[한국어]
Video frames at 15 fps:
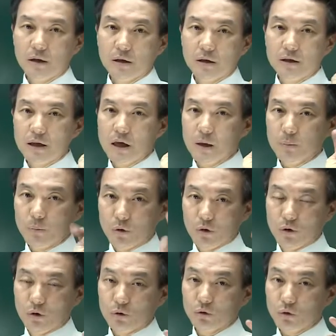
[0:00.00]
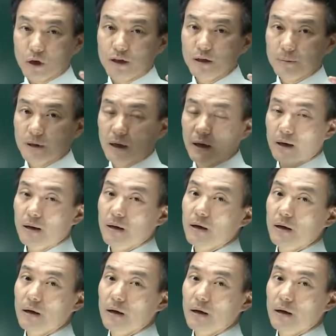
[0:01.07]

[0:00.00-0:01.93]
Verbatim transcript: 이행 불능 똑같습니다.